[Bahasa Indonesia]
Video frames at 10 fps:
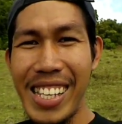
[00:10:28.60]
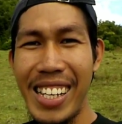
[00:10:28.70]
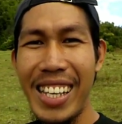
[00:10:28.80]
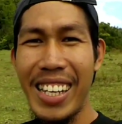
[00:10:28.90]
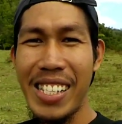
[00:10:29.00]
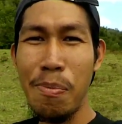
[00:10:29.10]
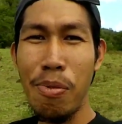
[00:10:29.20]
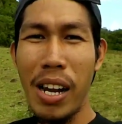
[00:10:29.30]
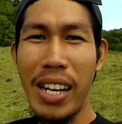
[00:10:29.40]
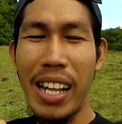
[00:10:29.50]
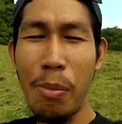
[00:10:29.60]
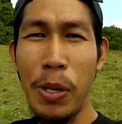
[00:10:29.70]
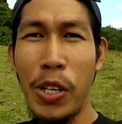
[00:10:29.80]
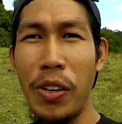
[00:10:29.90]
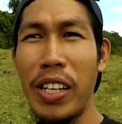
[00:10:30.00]
jadi kesimpulan dari
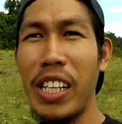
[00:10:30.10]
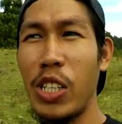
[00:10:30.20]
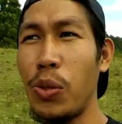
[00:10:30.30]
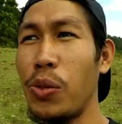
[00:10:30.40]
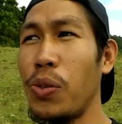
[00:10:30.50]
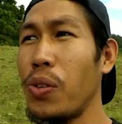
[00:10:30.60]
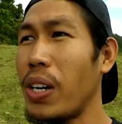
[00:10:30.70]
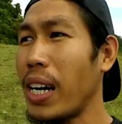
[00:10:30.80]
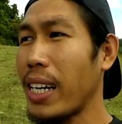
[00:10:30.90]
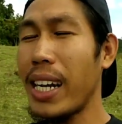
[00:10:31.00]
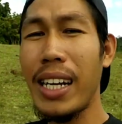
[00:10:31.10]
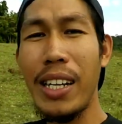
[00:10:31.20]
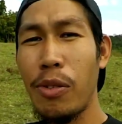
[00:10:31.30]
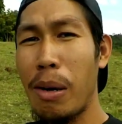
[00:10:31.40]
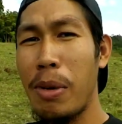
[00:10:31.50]
video ini itu kita tadi
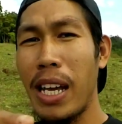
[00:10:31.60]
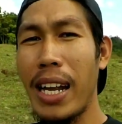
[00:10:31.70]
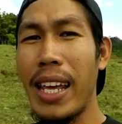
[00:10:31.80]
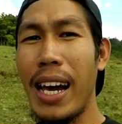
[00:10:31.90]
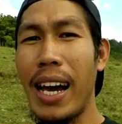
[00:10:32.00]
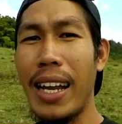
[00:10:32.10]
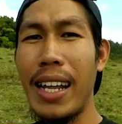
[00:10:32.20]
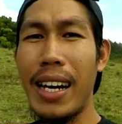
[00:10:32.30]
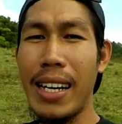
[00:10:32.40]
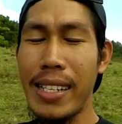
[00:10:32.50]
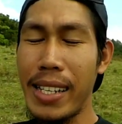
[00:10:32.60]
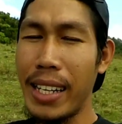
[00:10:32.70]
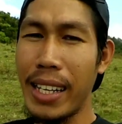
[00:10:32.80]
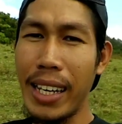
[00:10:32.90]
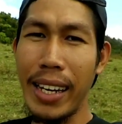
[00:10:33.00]
udah melihat ya ada
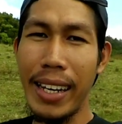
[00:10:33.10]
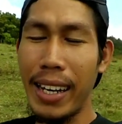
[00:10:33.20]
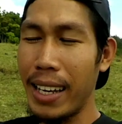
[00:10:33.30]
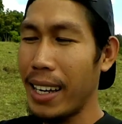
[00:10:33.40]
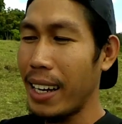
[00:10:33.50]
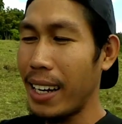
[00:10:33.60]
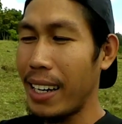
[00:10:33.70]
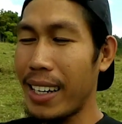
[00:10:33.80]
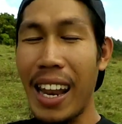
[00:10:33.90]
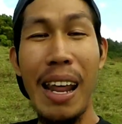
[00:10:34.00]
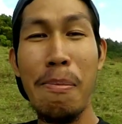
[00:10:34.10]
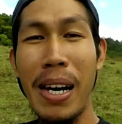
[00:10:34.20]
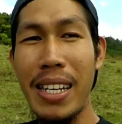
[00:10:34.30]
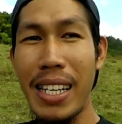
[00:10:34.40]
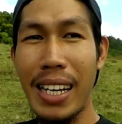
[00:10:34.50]
sedikit uh,
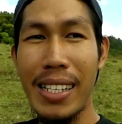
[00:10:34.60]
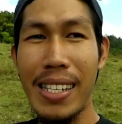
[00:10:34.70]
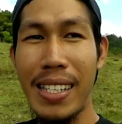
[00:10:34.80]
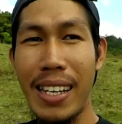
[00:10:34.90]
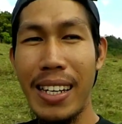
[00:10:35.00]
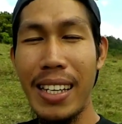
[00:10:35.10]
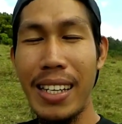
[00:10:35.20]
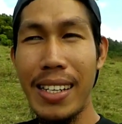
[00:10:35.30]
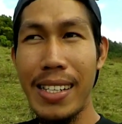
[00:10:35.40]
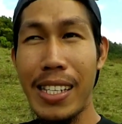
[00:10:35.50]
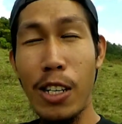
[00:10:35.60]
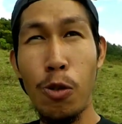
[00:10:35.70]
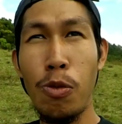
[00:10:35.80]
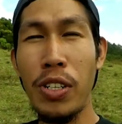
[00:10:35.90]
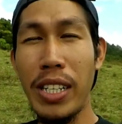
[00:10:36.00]
tanaman yang sejenis
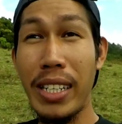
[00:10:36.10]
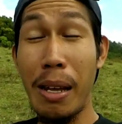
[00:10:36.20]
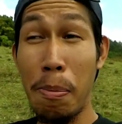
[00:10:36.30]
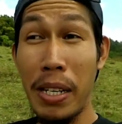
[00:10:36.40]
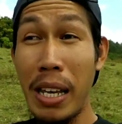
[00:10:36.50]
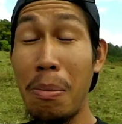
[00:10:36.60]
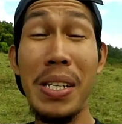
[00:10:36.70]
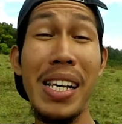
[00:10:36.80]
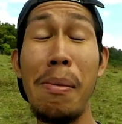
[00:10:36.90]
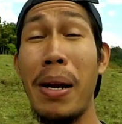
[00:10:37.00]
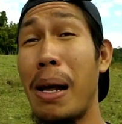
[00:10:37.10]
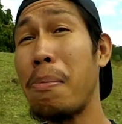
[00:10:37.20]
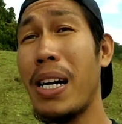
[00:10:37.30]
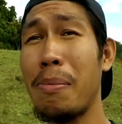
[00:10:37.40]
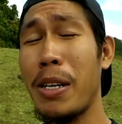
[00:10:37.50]
lumut tapi dia bisa
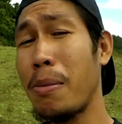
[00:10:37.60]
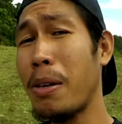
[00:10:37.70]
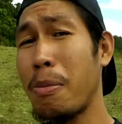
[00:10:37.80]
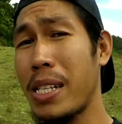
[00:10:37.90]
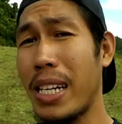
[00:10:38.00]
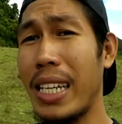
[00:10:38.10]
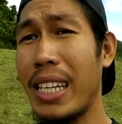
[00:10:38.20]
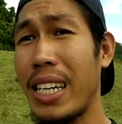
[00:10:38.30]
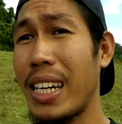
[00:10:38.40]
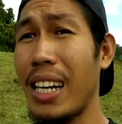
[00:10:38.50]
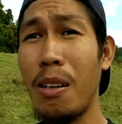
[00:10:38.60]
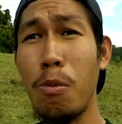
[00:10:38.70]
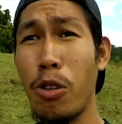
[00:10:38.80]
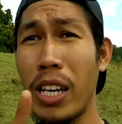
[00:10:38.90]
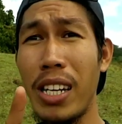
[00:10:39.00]
merambat teman-teman bisa tinggi kalian
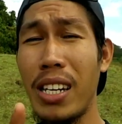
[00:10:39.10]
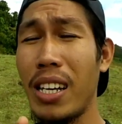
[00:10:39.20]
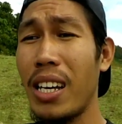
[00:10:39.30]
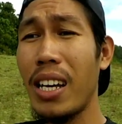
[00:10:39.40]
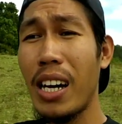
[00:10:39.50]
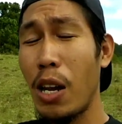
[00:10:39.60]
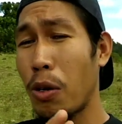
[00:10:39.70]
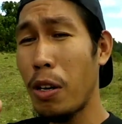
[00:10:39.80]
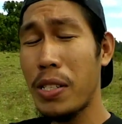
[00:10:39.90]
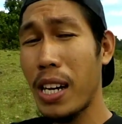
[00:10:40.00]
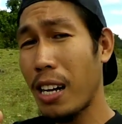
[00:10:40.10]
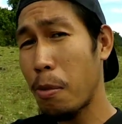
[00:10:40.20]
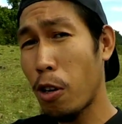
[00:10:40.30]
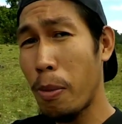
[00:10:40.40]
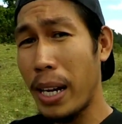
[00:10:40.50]
mungkin kalau tak silahkan
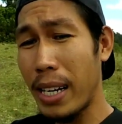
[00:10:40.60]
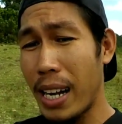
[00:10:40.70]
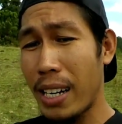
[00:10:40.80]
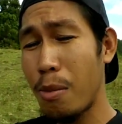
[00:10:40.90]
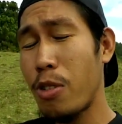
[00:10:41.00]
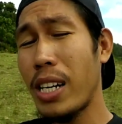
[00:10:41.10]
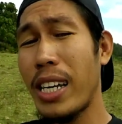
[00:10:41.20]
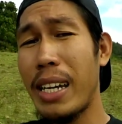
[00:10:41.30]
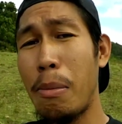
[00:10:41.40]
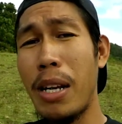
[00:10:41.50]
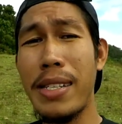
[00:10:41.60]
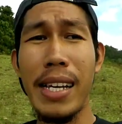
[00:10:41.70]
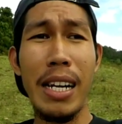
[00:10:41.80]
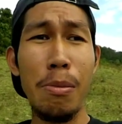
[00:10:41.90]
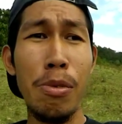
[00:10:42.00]
berkomentar kemudian kita melihat
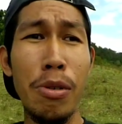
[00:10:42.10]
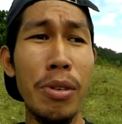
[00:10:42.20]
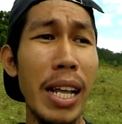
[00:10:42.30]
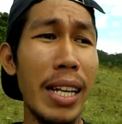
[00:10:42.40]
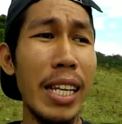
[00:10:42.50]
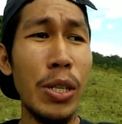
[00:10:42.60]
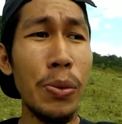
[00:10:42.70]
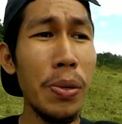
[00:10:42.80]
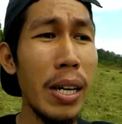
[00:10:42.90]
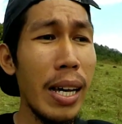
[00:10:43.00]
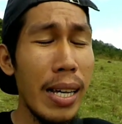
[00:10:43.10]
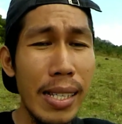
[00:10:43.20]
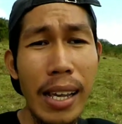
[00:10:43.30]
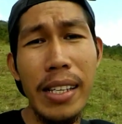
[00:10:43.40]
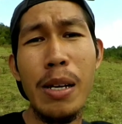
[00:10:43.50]
sarang burung tadi itu
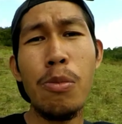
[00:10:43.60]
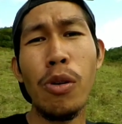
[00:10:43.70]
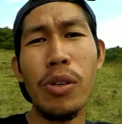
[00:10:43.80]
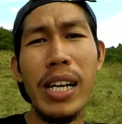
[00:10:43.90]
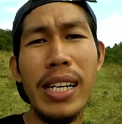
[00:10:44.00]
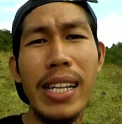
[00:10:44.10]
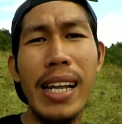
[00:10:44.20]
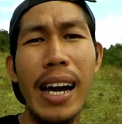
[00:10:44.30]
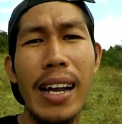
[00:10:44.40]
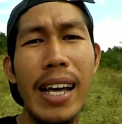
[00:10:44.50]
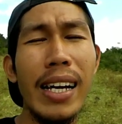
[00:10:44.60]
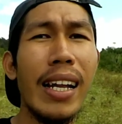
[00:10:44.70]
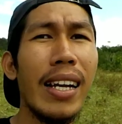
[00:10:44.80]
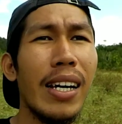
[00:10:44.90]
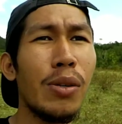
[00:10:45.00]
sayangnya burungnya tidak ada
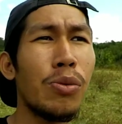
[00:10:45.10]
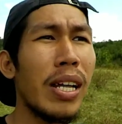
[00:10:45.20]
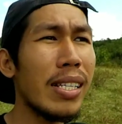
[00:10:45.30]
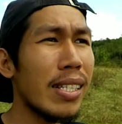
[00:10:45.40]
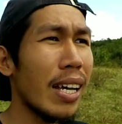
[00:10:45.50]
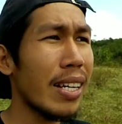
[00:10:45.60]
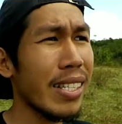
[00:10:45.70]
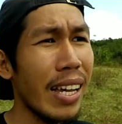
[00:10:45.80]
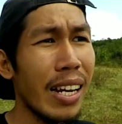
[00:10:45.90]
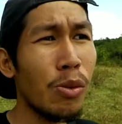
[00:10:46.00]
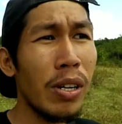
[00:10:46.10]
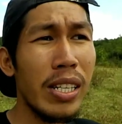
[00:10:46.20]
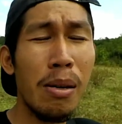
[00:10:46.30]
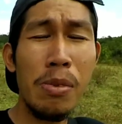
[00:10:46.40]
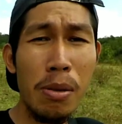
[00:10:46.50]
karena udah siang sekarang udah
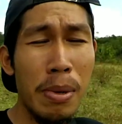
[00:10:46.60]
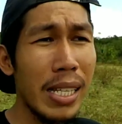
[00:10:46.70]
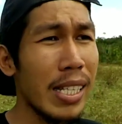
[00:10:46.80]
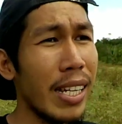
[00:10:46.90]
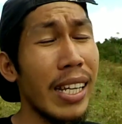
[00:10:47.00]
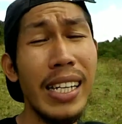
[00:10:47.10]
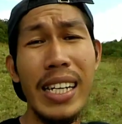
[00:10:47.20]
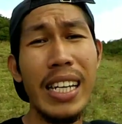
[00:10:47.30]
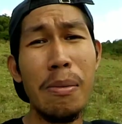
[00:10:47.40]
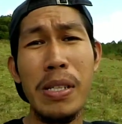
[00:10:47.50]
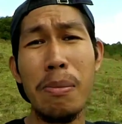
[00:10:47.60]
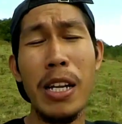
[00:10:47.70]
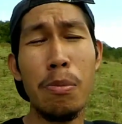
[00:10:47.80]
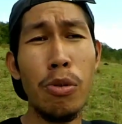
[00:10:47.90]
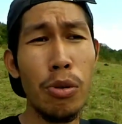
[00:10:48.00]
jam 11 jadi kita tidak bisa
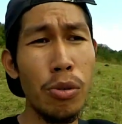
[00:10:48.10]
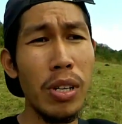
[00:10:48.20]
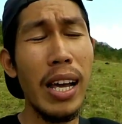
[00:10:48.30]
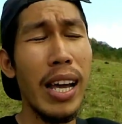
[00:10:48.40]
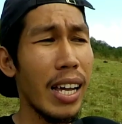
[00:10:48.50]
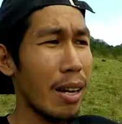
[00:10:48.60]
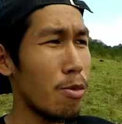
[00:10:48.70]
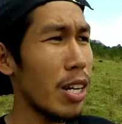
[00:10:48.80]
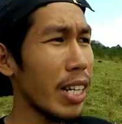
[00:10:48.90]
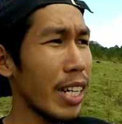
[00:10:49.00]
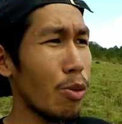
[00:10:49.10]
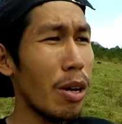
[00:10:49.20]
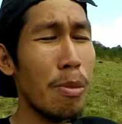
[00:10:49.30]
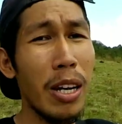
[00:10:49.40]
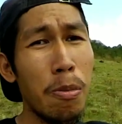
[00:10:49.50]
melihat burung kemudian kita
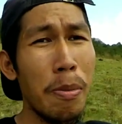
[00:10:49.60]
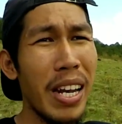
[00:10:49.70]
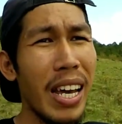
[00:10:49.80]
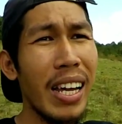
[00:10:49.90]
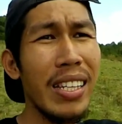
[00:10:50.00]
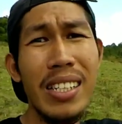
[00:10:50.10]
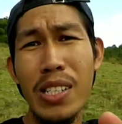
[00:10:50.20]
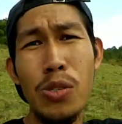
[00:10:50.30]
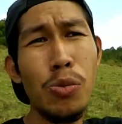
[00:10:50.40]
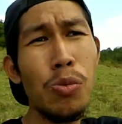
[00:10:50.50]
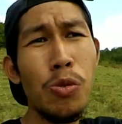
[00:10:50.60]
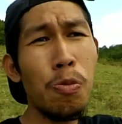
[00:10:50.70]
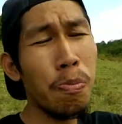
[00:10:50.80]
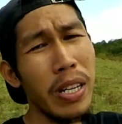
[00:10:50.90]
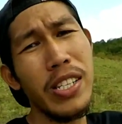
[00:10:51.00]
udah melihat pemandangan yang
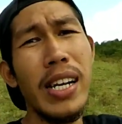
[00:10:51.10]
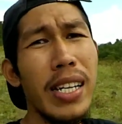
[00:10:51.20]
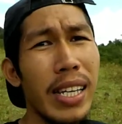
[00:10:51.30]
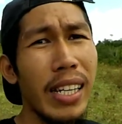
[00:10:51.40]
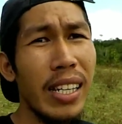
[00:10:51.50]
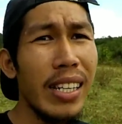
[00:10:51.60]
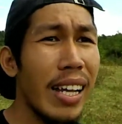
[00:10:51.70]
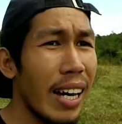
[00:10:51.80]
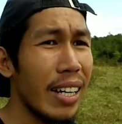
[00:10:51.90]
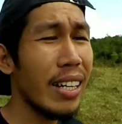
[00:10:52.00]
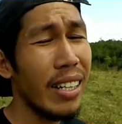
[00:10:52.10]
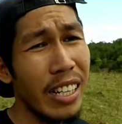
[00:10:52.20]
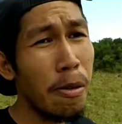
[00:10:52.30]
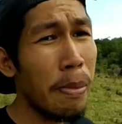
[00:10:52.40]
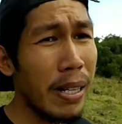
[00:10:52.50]
super cantik ini dan
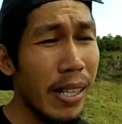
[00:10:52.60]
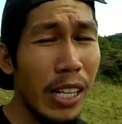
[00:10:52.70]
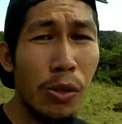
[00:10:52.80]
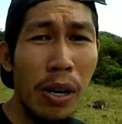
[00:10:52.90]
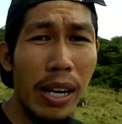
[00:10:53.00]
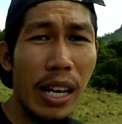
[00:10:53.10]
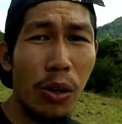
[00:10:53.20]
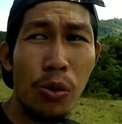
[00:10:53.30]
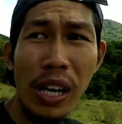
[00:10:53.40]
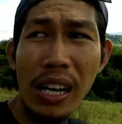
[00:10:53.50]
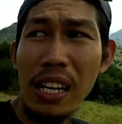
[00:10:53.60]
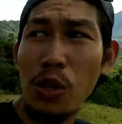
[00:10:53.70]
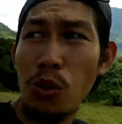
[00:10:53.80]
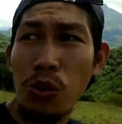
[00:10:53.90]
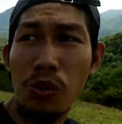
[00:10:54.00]
di depan saya itu ada hutan
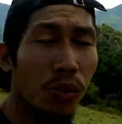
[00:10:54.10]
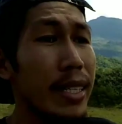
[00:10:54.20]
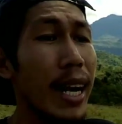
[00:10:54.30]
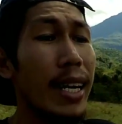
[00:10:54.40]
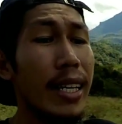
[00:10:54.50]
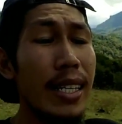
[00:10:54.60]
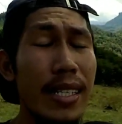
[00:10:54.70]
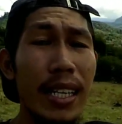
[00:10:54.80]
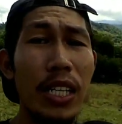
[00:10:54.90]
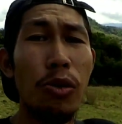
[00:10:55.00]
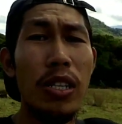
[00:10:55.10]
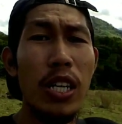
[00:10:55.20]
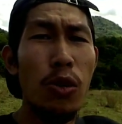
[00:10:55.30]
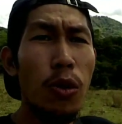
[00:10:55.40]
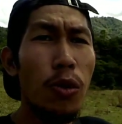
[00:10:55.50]
lindung jadi segitu aja
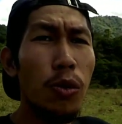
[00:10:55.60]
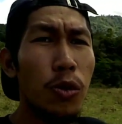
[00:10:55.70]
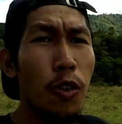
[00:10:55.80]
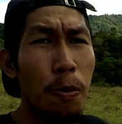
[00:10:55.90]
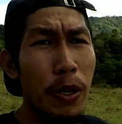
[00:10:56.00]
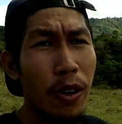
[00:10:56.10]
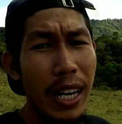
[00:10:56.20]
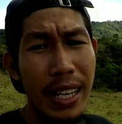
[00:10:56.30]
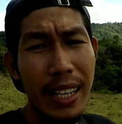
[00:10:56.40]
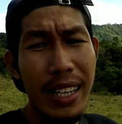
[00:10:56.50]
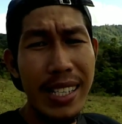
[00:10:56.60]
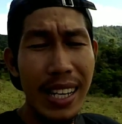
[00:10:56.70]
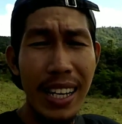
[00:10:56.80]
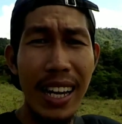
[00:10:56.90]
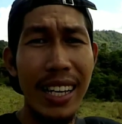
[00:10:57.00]
dulu untuk video kali ini
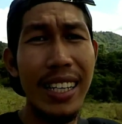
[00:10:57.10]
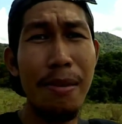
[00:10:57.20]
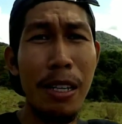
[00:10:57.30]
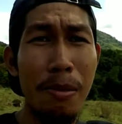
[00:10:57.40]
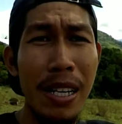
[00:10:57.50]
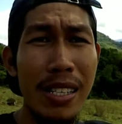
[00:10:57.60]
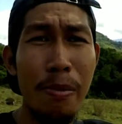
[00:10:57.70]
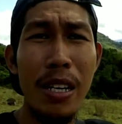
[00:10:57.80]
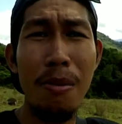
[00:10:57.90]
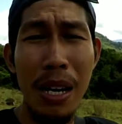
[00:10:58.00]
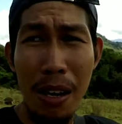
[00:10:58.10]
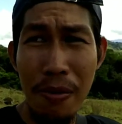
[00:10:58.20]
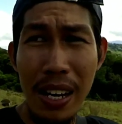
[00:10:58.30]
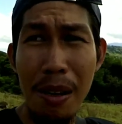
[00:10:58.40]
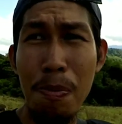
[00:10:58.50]
sekali lagi teman-teman saya minta maaf
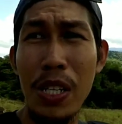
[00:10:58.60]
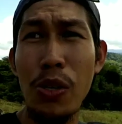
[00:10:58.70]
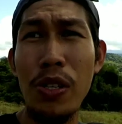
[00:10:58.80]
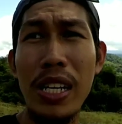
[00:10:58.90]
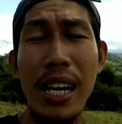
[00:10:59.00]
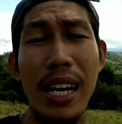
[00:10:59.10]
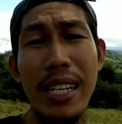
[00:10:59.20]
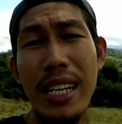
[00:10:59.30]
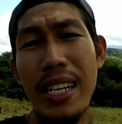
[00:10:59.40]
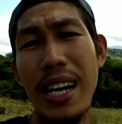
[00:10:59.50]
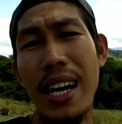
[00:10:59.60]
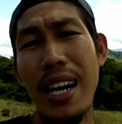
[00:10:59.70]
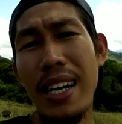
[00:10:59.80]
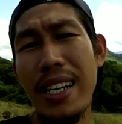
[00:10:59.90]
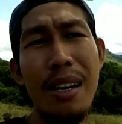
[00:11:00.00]
ya videonya
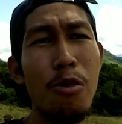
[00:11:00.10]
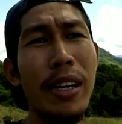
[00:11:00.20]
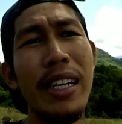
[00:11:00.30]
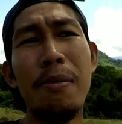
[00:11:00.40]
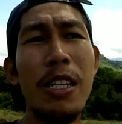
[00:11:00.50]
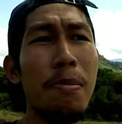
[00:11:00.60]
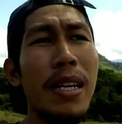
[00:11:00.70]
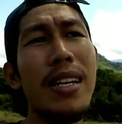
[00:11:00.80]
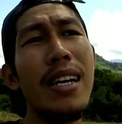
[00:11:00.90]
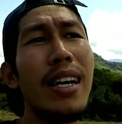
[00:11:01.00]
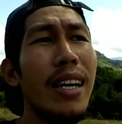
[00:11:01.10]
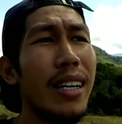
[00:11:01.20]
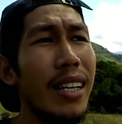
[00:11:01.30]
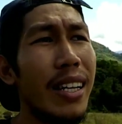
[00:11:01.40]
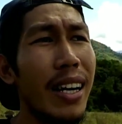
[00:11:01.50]
tidak ya mungkin teman-teman
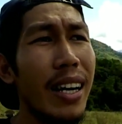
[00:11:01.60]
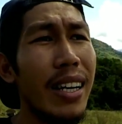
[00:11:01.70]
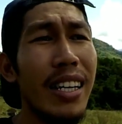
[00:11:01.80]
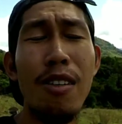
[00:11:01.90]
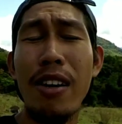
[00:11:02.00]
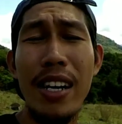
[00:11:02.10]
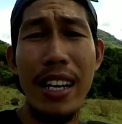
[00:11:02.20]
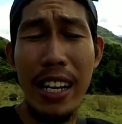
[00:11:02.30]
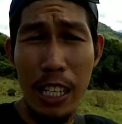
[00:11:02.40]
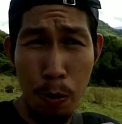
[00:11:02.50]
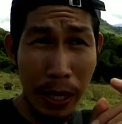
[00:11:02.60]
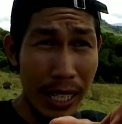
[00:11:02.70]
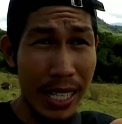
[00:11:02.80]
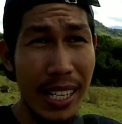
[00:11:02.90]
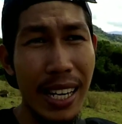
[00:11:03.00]
tidak di luar dari
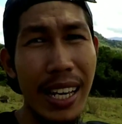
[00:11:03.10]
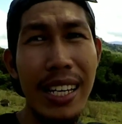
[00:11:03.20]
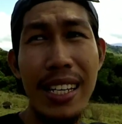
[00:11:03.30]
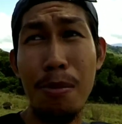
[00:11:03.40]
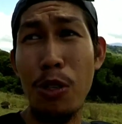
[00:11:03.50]
ekspektasi kalian ya